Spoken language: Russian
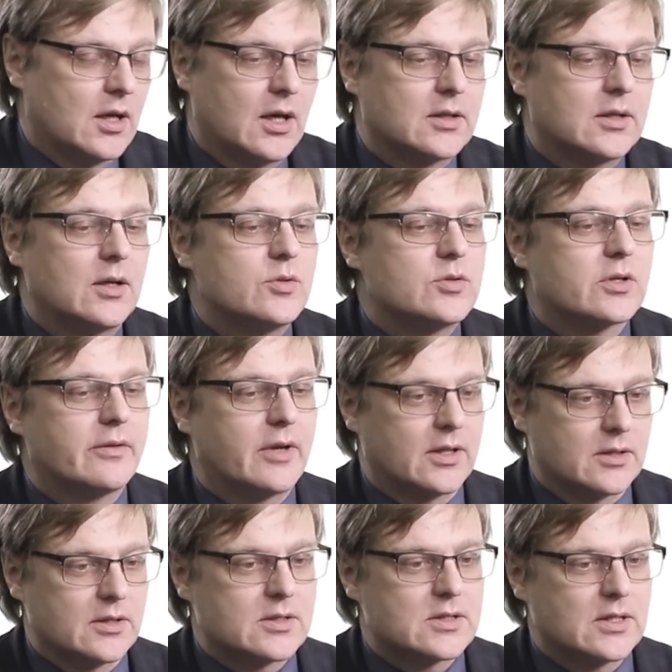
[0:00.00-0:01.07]
Когда люди
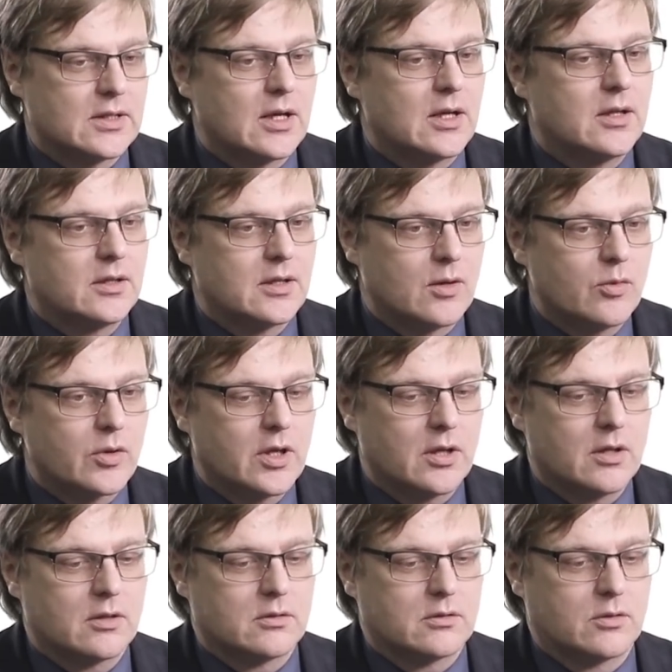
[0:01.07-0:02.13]
говорят о национальной
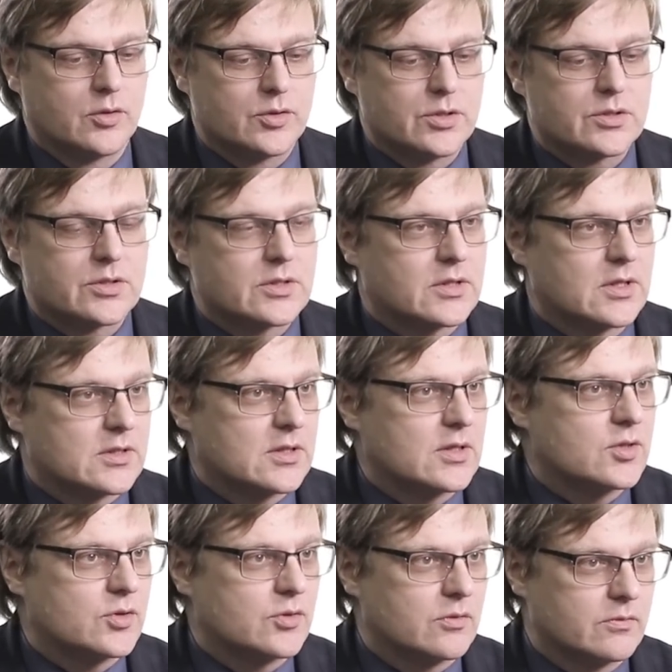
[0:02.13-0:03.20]
науке, хочется
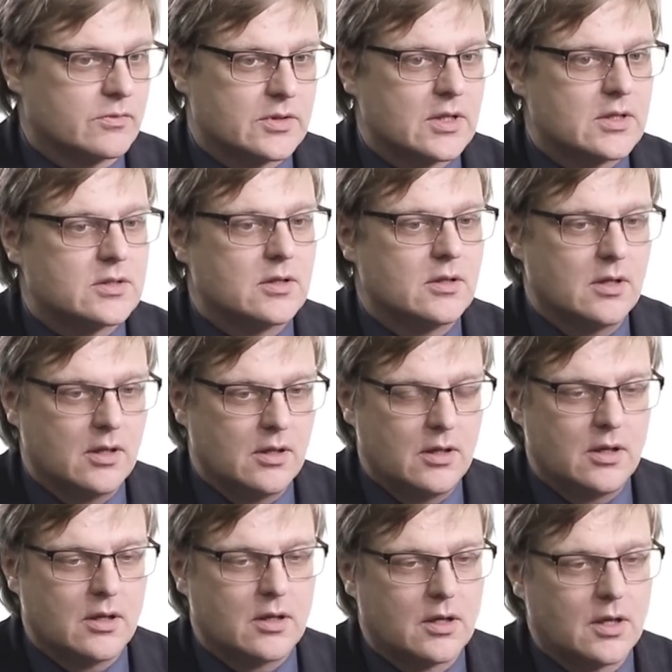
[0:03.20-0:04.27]
сказать, что, знаете, не,
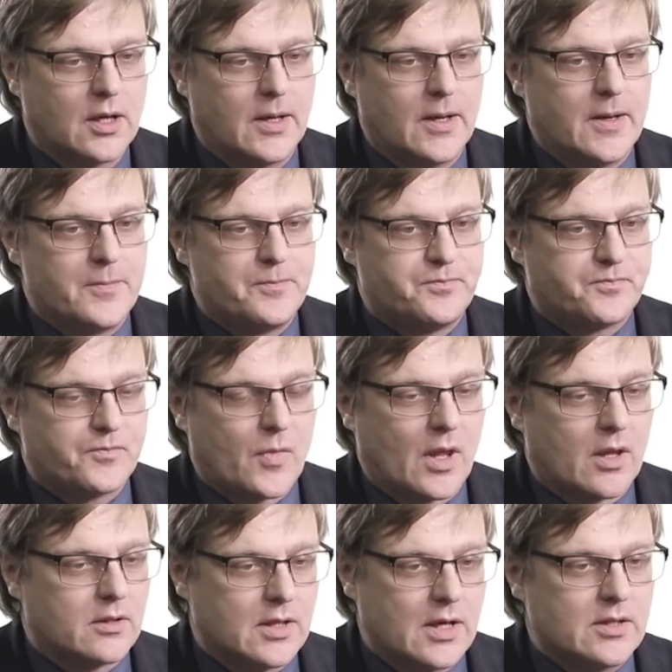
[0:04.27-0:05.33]
не
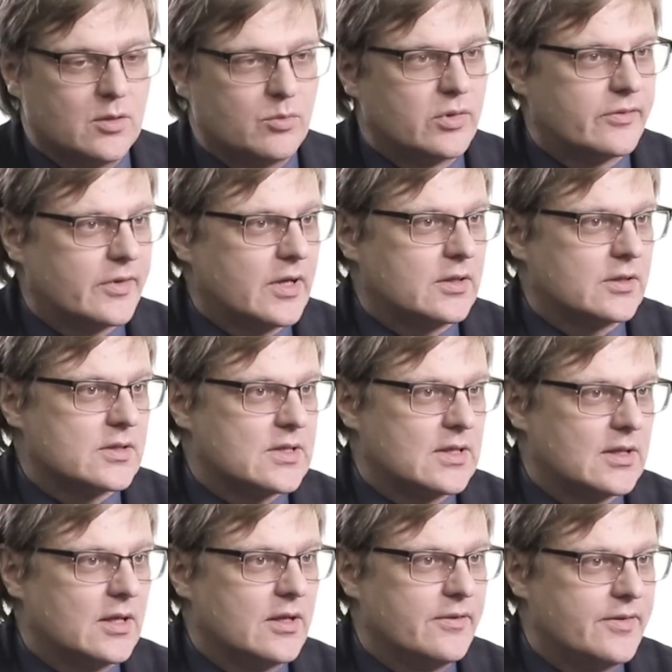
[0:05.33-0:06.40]
да, не бывает
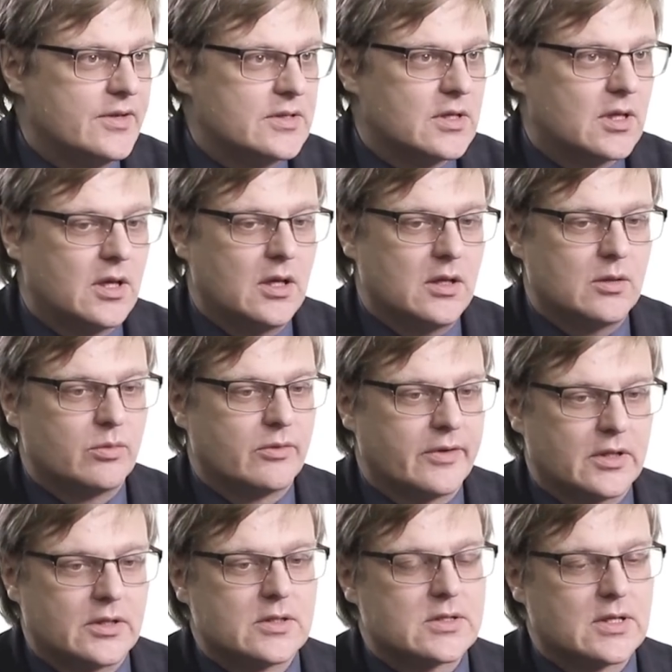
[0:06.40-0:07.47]
национальной физики и не
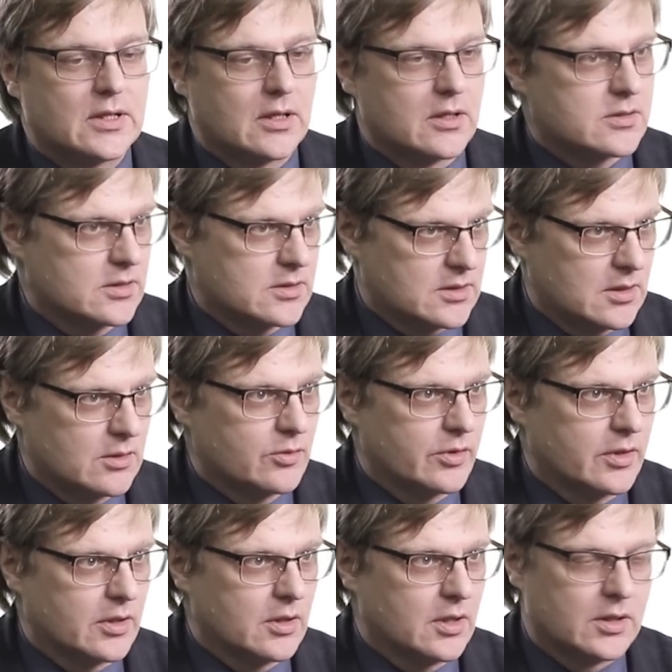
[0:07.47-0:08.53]
бывает национальной
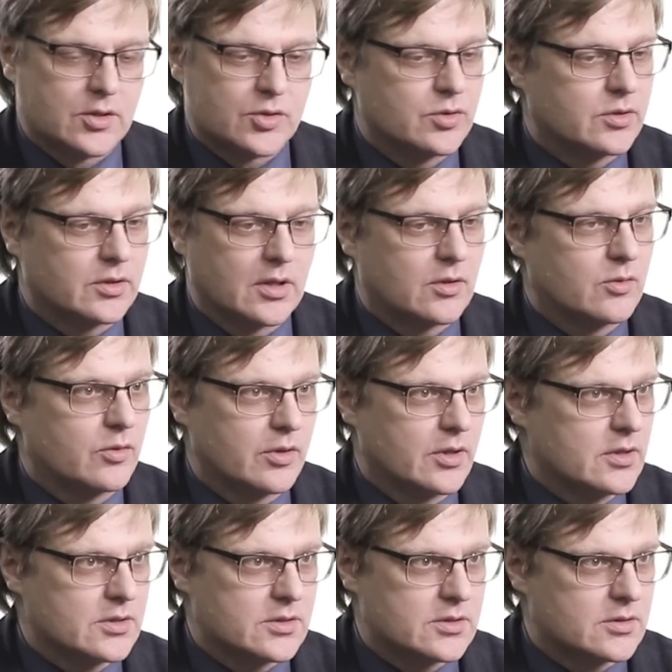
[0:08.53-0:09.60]
социологии. Это что-то
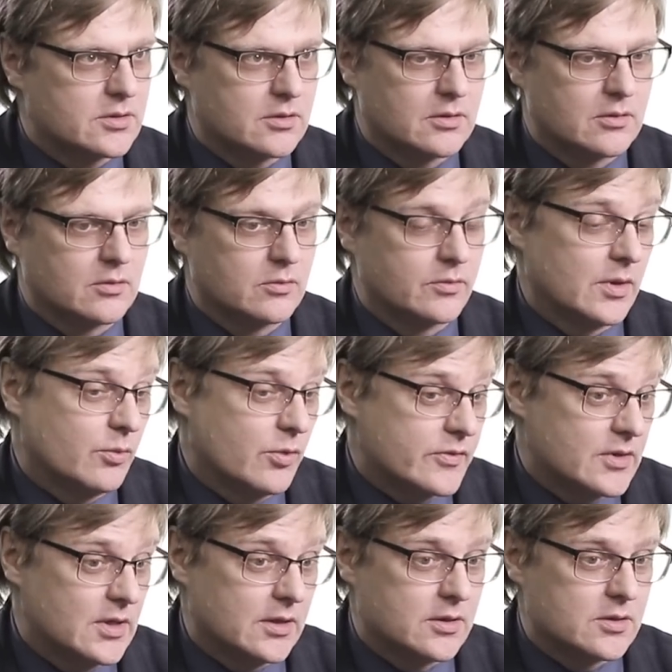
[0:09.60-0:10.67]
такое, из, э, на мой
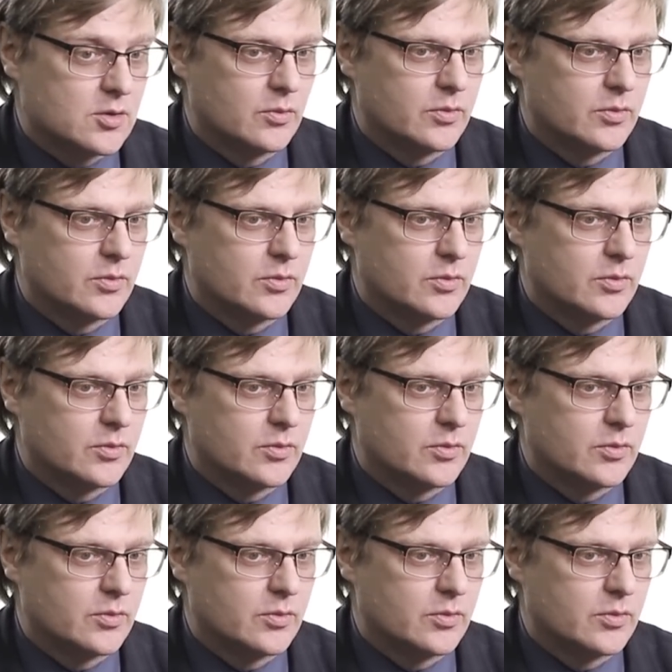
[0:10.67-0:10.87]
взгляд, из